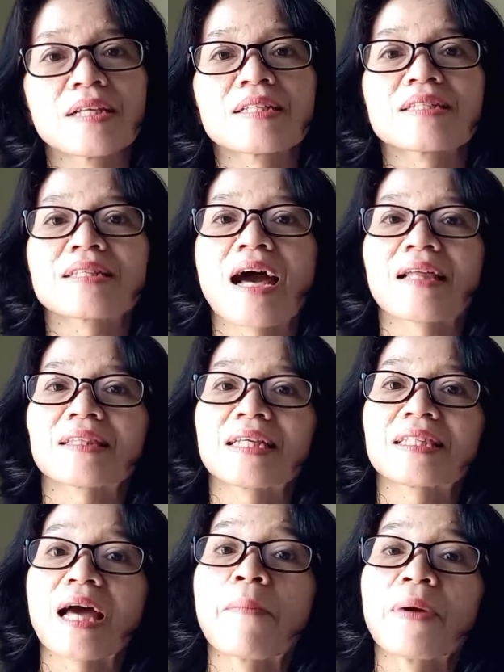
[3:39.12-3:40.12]
saat
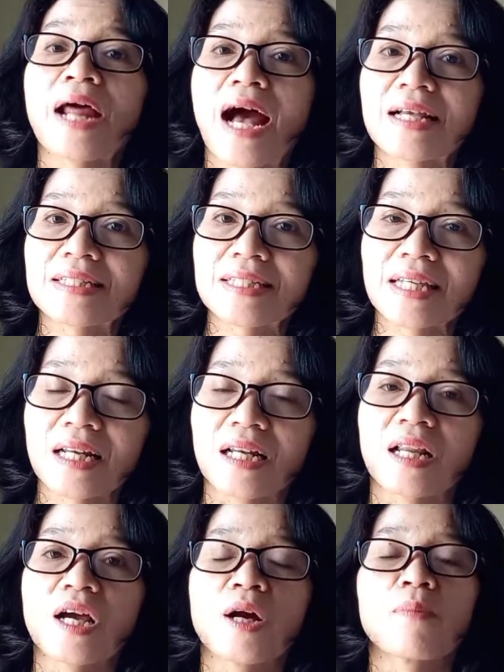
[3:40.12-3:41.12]
kita
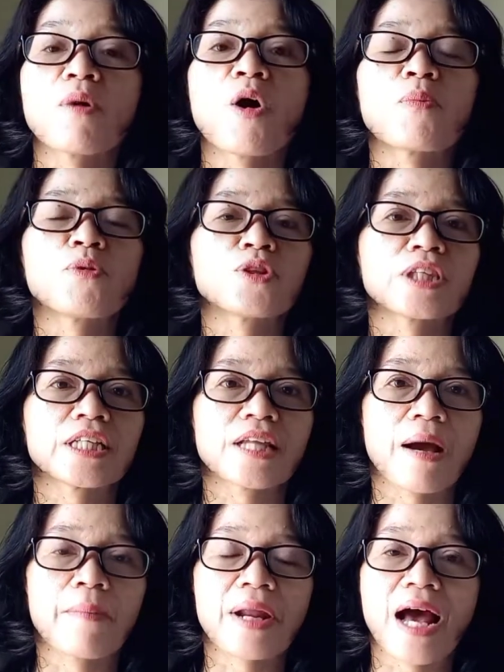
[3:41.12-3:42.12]
berhasil maupun
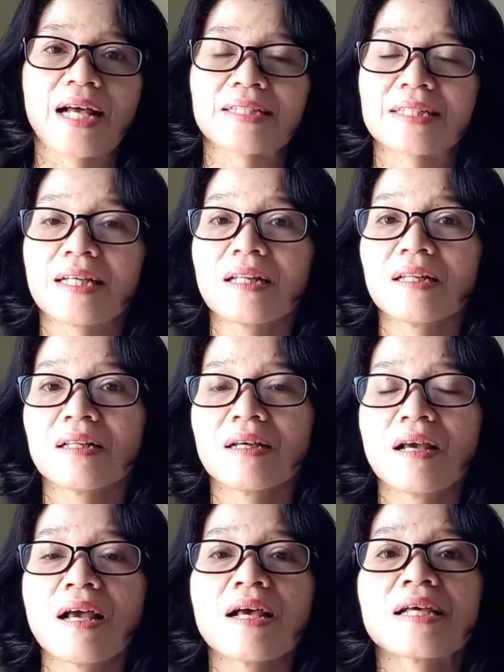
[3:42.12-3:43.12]
tidak berhasil,
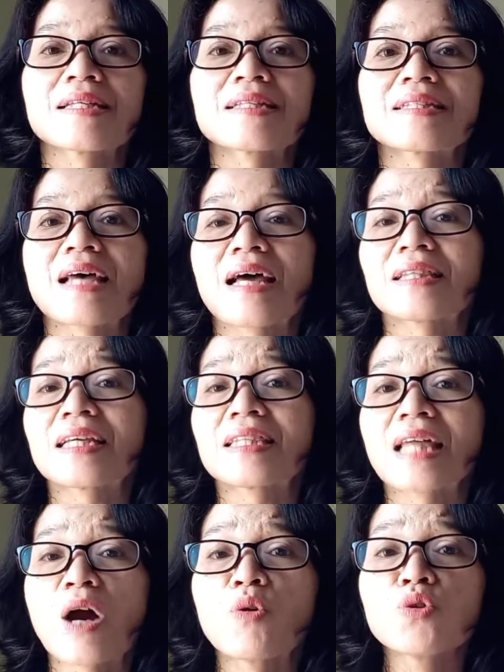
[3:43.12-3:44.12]
saat
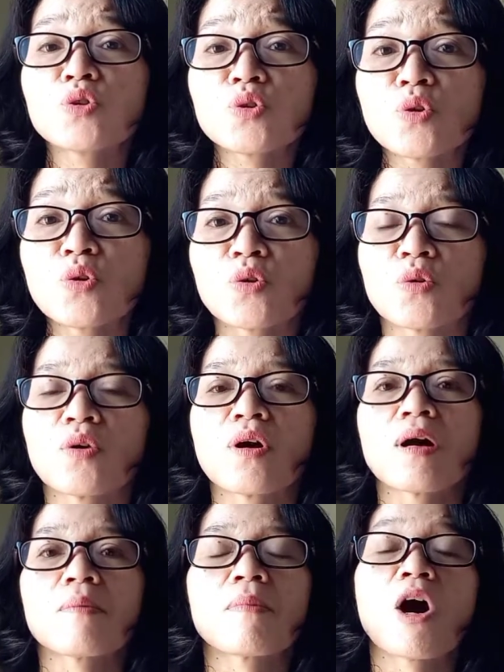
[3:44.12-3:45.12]
kita untung
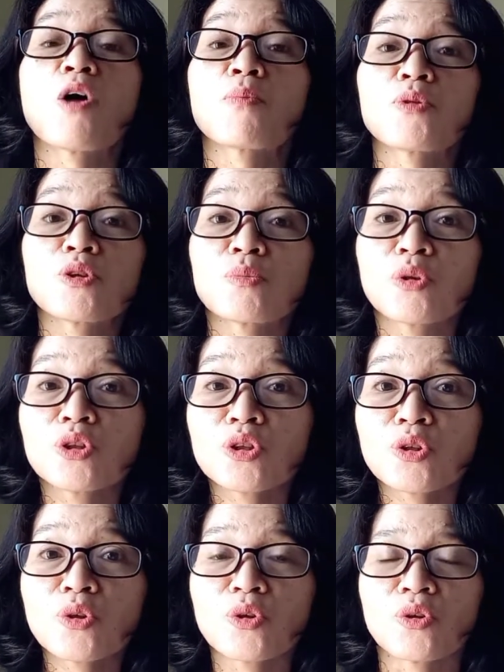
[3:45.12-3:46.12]
maupun
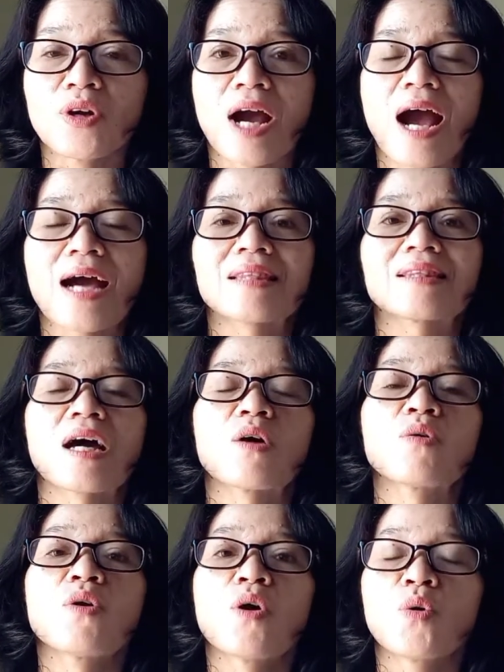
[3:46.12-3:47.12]
buntung
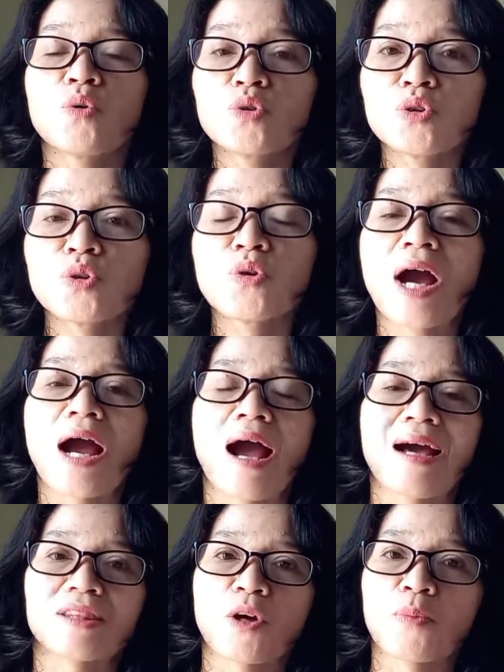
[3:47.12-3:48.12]
atau untung
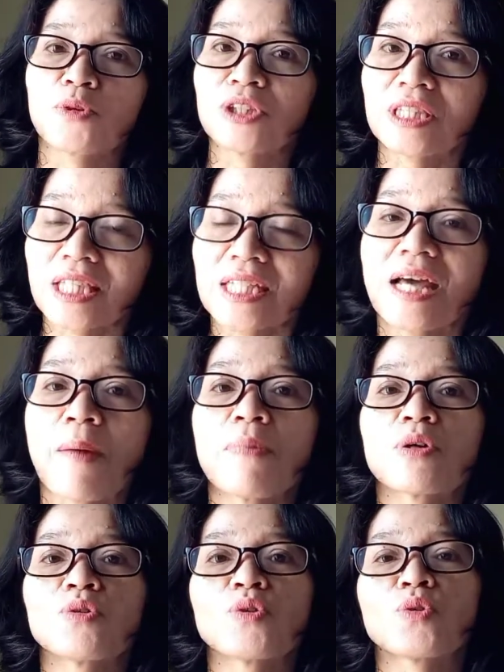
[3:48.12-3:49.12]
ataupun tidak
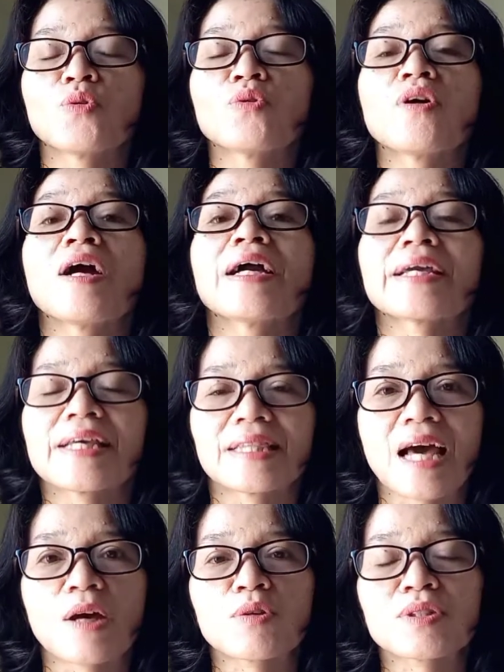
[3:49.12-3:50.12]
beruntung,
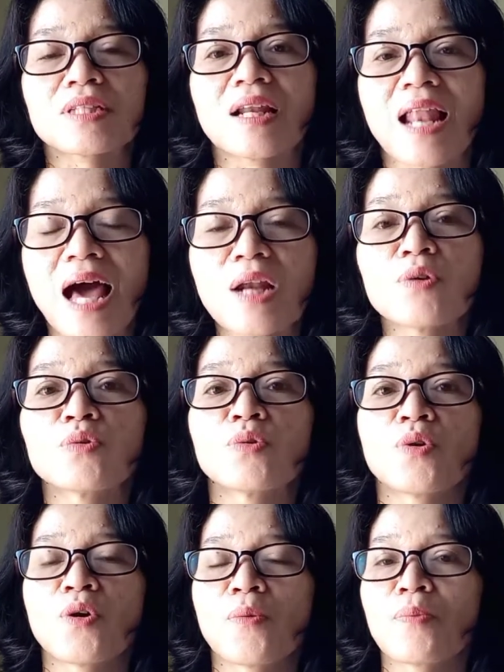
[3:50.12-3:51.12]
kita harus
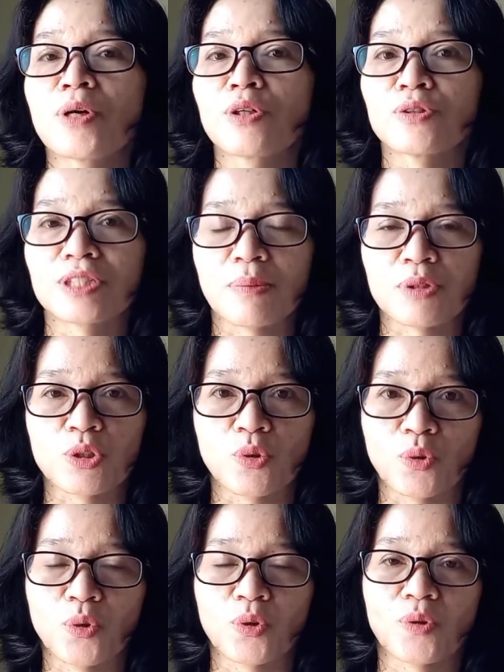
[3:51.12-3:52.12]
selalu mengucap
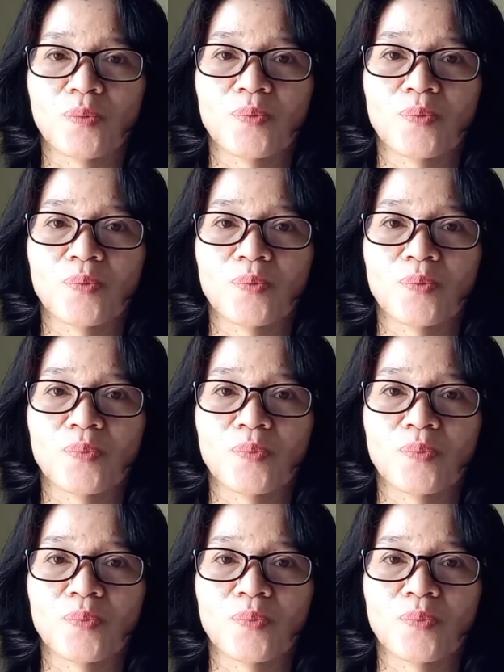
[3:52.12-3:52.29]
syukur.